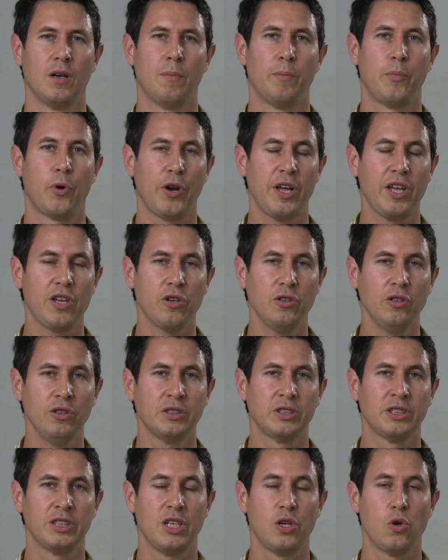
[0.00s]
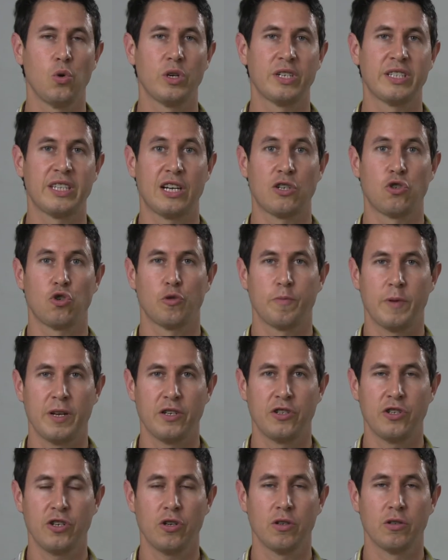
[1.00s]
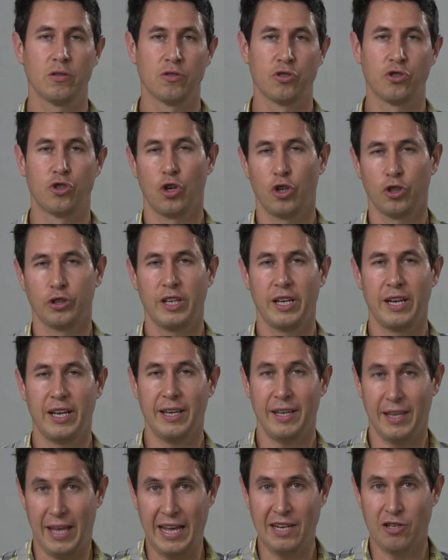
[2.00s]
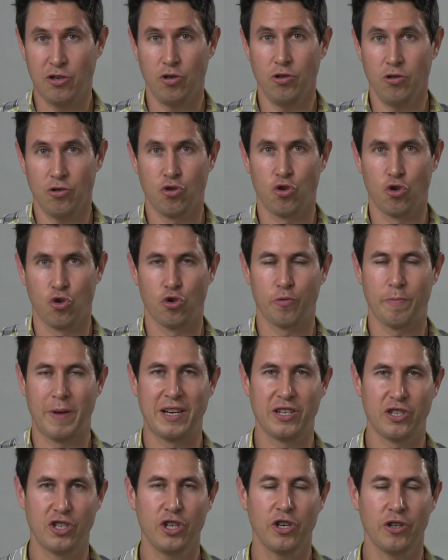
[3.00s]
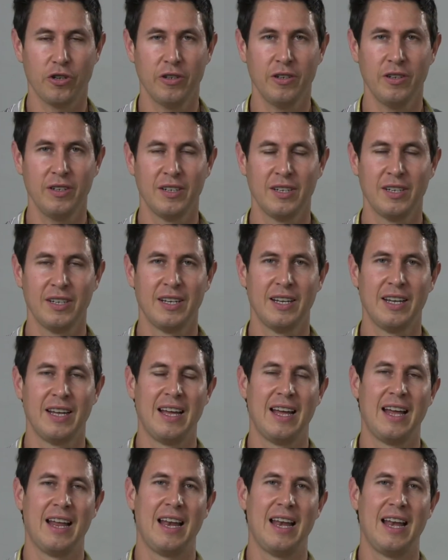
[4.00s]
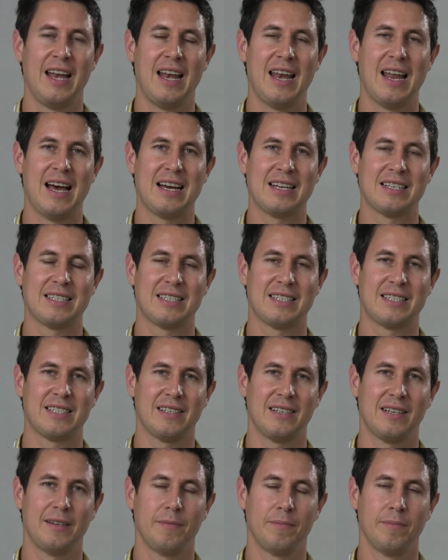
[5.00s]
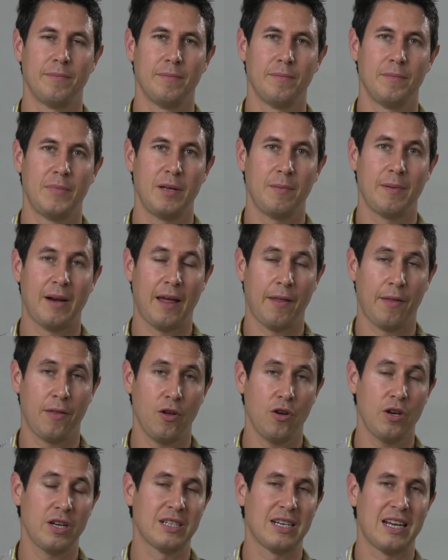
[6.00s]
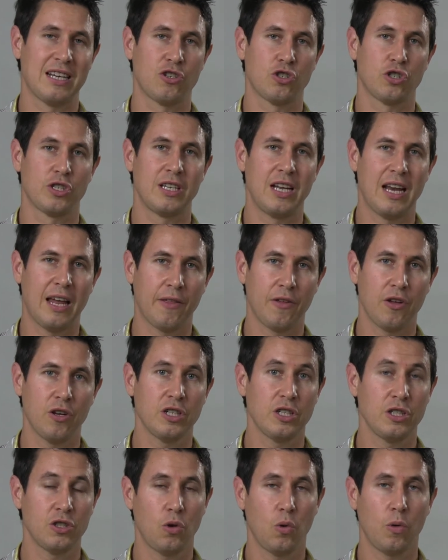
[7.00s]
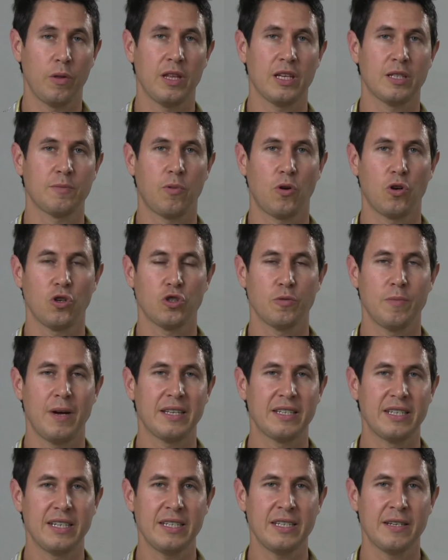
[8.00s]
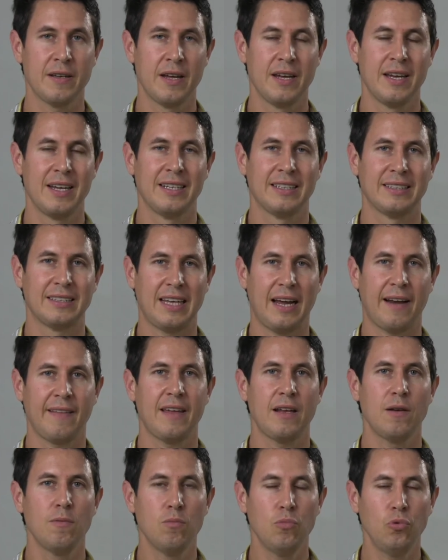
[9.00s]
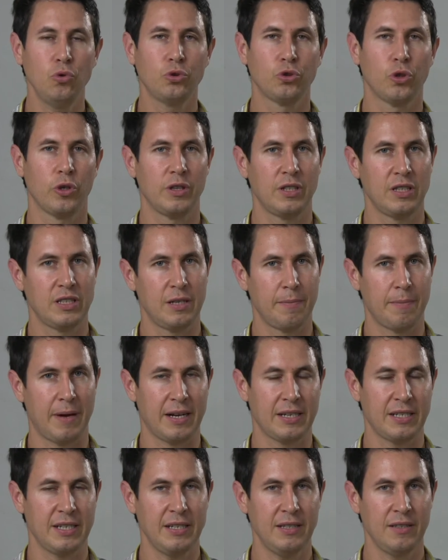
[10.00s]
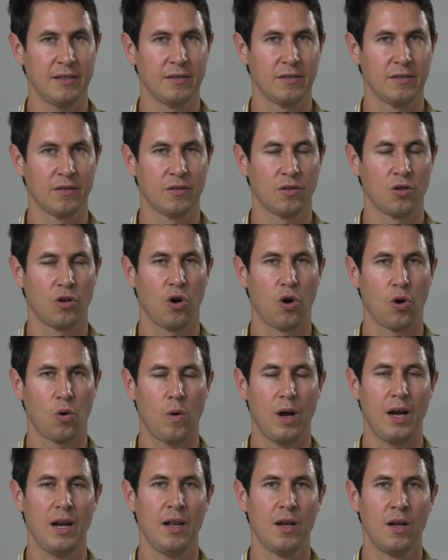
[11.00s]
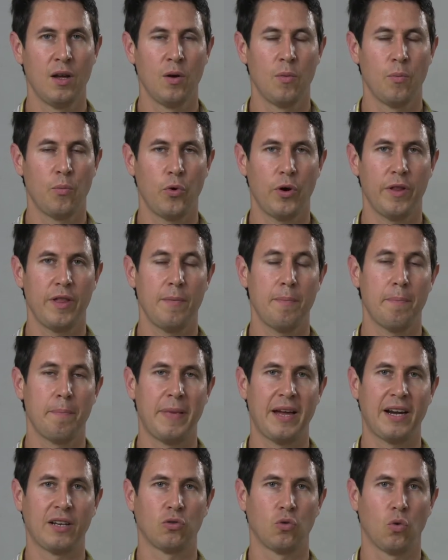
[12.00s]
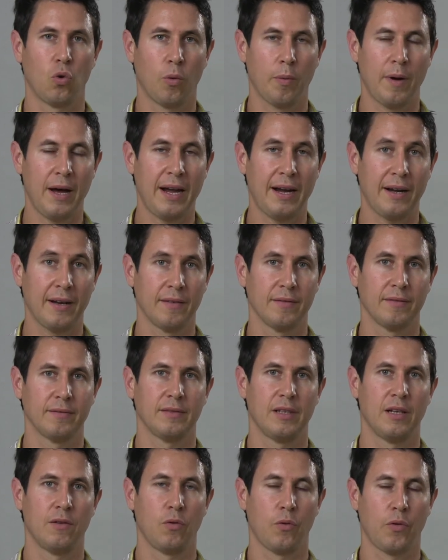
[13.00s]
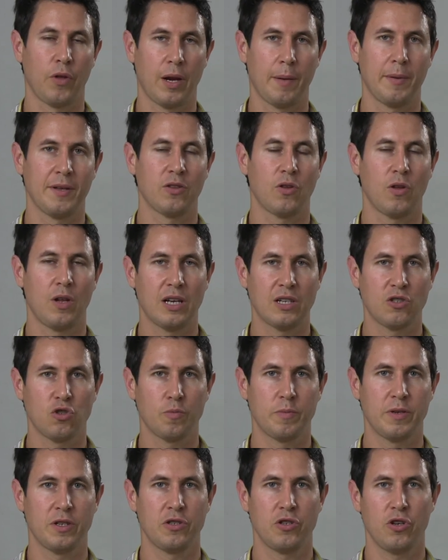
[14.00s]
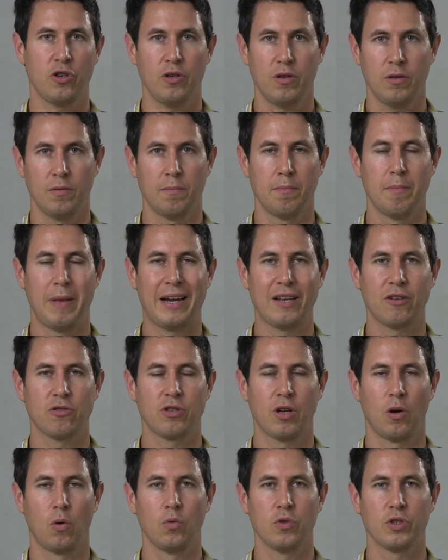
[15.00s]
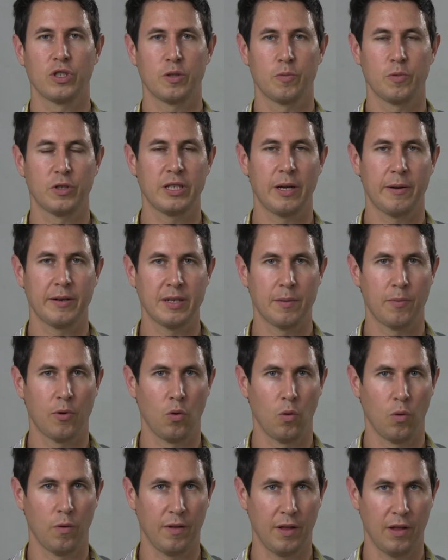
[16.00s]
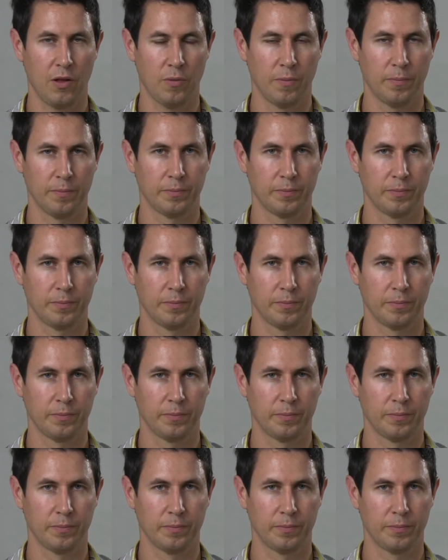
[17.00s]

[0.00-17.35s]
Por ello, si nuestra suspensión solo tiene eso, suspensión, las mm, vibraciones, las oscilaciones introducidas por los baches tardan mucho en disiparse, con lo cual pueden perturbar el funcionamiento de la suspensión varios segundos después de haberse producido.